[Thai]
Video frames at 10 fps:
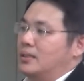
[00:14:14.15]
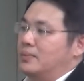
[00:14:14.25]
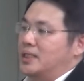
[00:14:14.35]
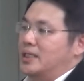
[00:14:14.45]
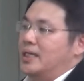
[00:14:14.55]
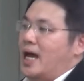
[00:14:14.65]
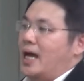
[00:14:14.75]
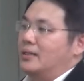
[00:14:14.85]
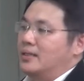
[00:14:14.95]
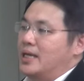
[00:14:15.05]
ปฏิกิริยา
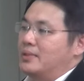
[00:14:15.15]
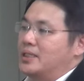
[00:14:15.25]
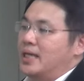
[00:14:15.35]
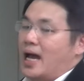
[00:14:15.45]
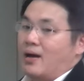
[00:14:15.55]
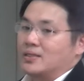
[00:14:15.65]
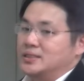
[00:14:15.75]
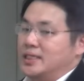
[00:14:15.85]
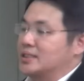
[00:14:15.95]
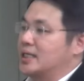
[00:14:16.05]
หรือเร่งปฏิกิริยาออก
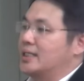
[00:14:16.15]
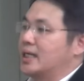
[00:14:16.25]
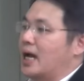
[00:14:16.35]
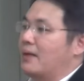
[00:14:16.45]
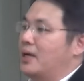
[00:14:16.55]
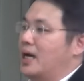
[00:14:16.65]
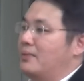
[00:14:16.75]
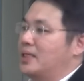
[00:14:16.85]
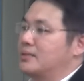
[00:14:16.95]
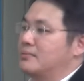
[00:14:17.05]
ซิเดชันนะครับให้
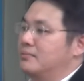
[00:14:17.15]
มัน